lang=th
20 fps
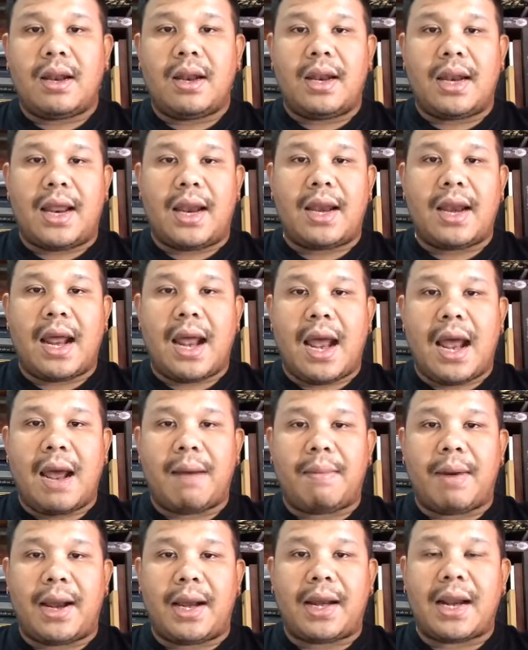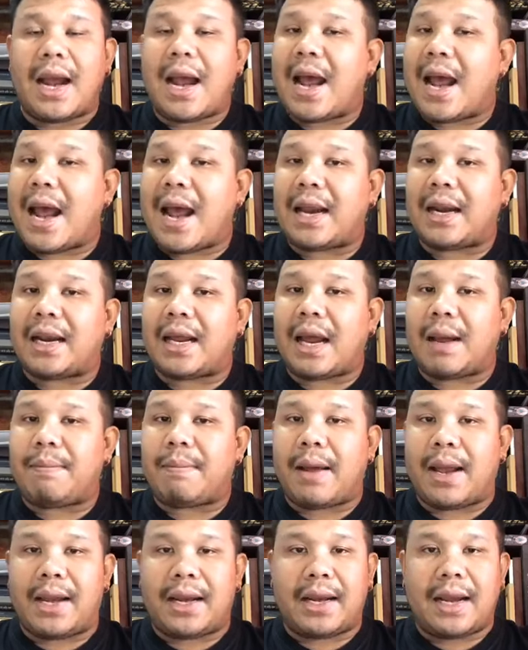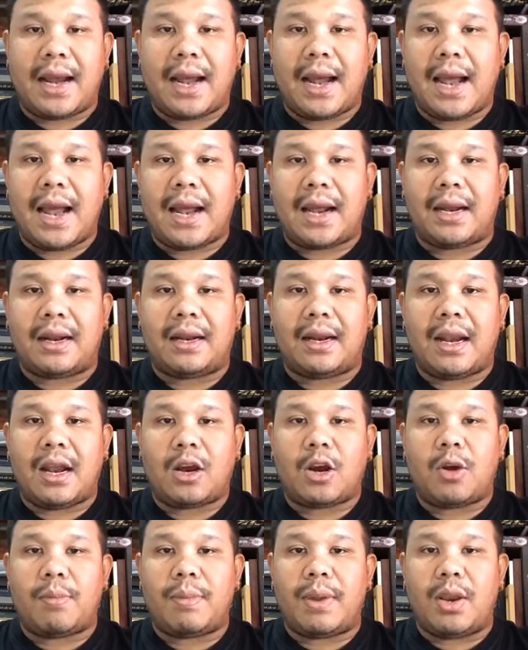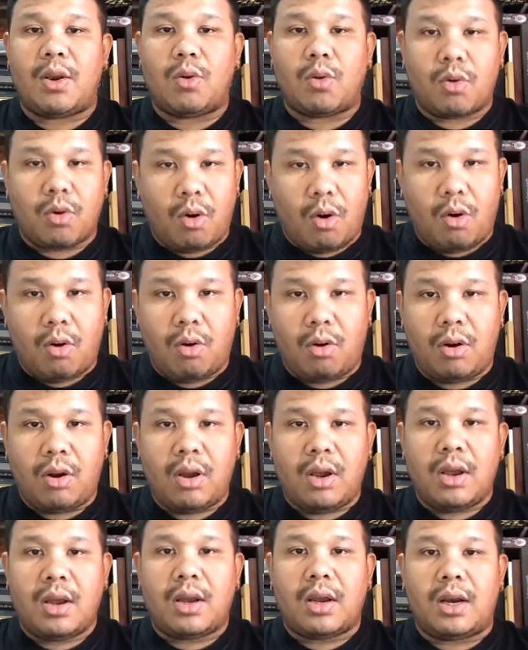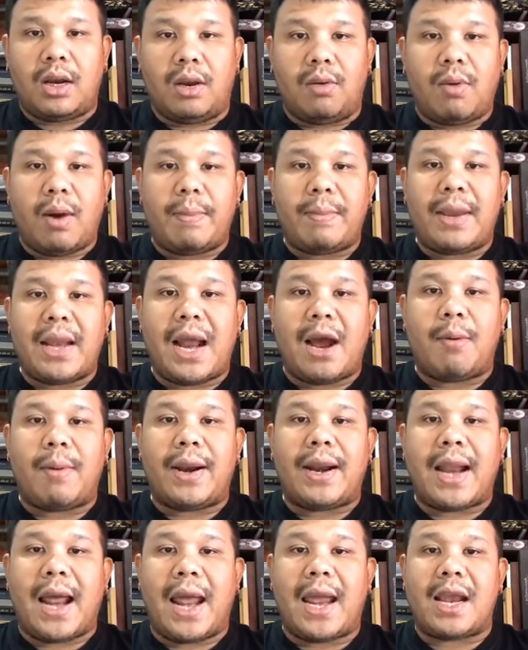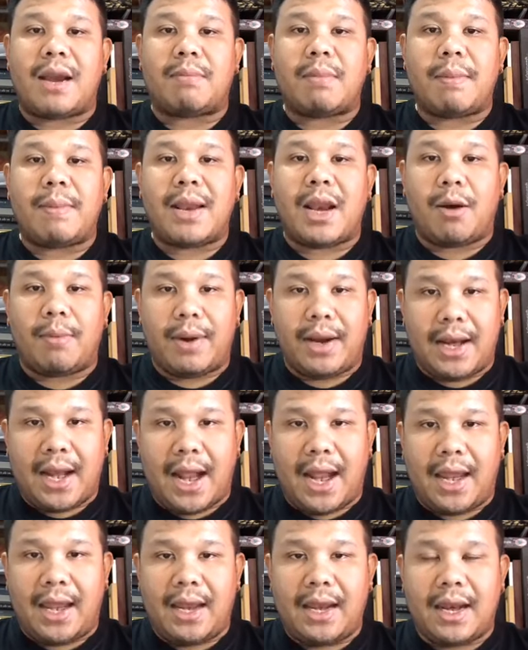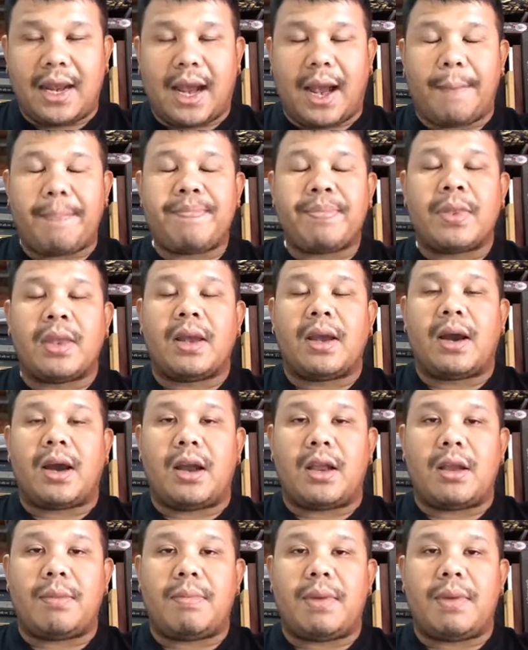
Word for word: เหรียญอาร์มหันข้างนะครับ หันข้างแล้วก็มีลูกกง หรือว่ามีราวบันไดกับไม่มีราวบันไดนะครับเขาจะ